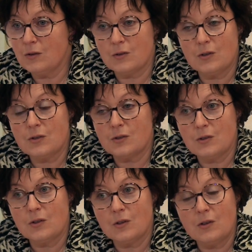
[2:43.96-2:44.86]
non, non, non, non,
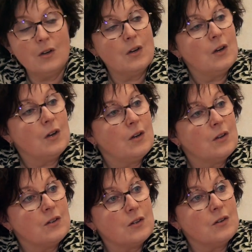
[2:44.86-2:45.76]
non, non,
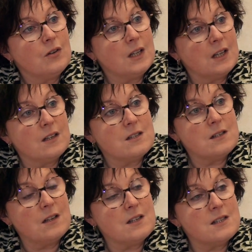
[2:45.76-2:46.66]
non, non, les,
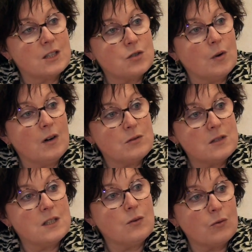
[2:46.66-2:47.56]
les adjoints
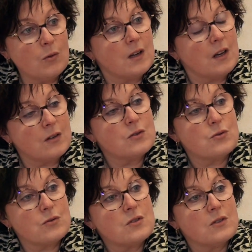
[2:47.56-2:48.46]
aussi ont droit à quelque
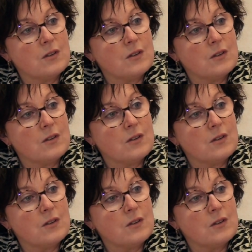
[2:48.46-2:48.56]
chose.